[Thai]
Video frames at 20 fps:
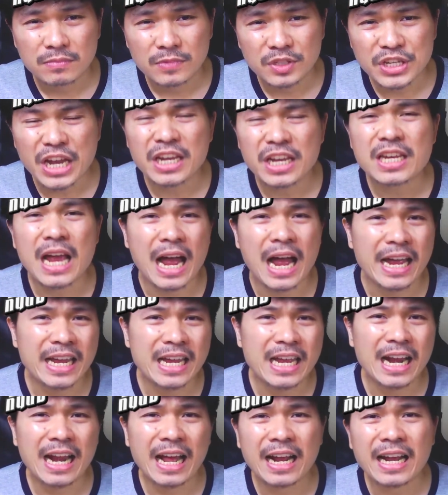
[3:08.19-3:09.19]
ใหญ่ๆ
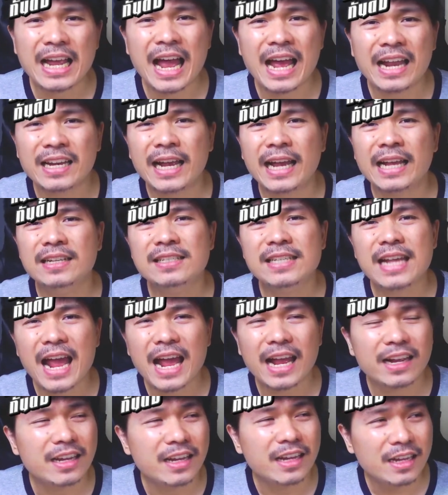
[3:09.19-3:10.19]
อลังการงานสร้าง
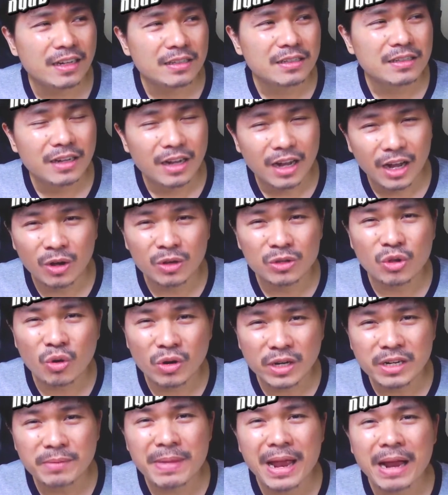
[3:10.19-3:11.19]
เงี้ยเอาตรง
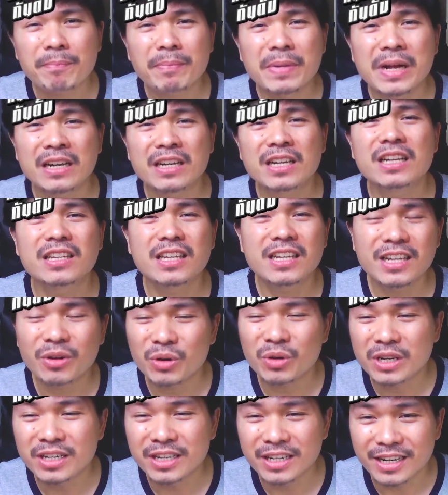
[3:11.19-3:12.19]
คือแม่งเปลืองเนื้อที่ค
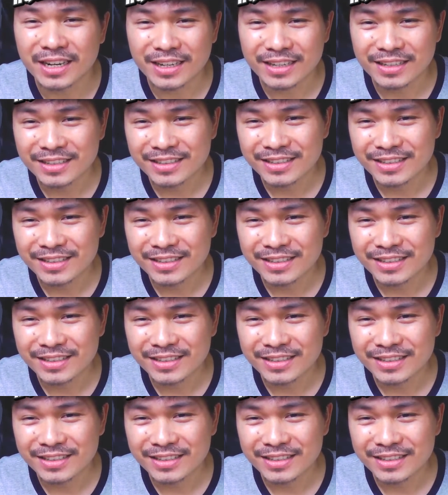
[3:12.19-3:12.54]
นอื่นเนี่ย